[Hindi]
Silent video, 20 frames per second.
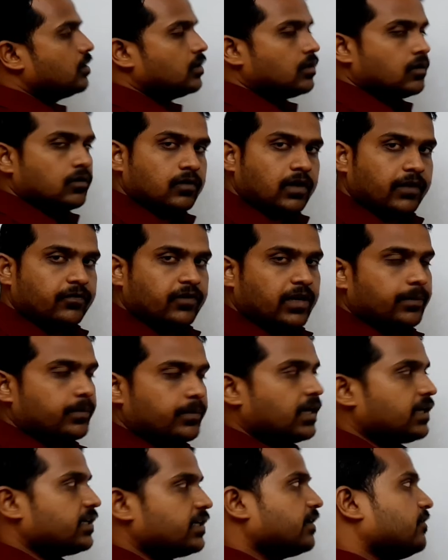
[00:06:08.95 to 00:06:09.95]
फाइव फाइव
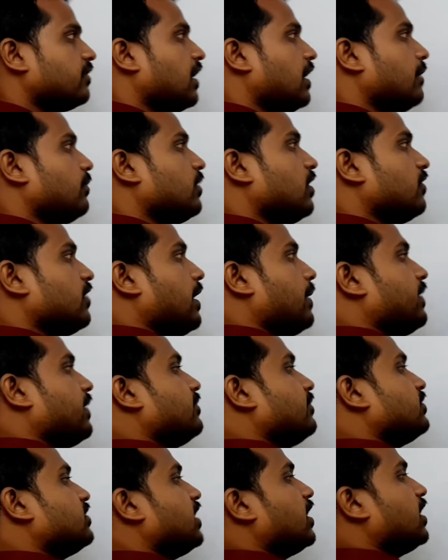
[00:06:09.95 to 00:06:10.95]
का फाइव का फाइव
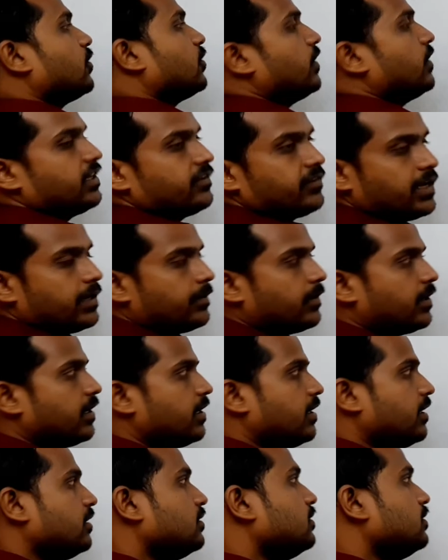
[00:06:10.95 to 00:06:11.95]
टाइम्स किया ट्वेंटी फाइव आया
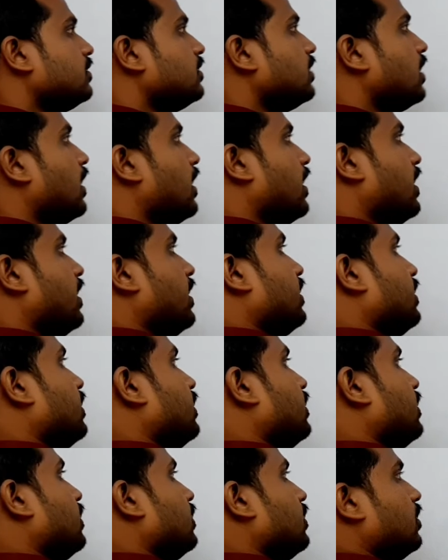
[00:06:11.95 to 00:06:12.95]

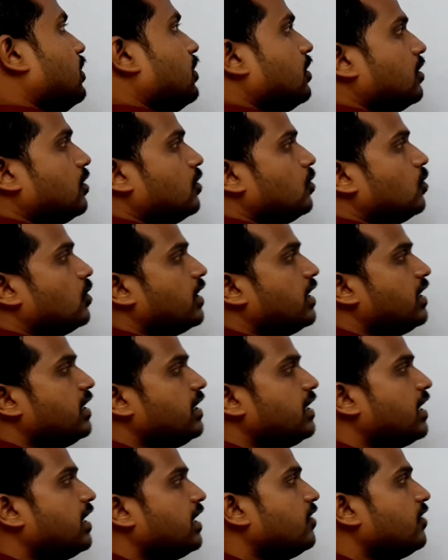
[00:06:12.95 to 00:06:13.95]
एंड टू कैरी
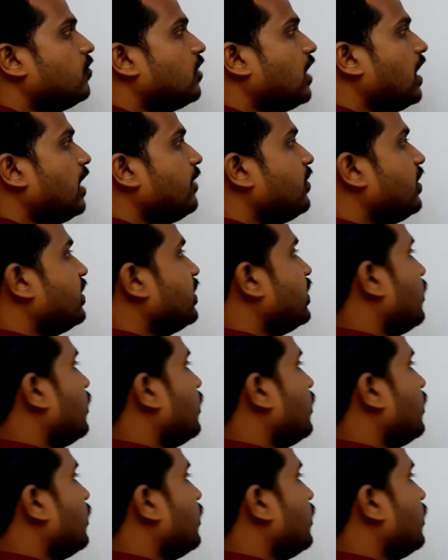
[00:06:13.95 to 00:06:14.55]
आया फाइव एट या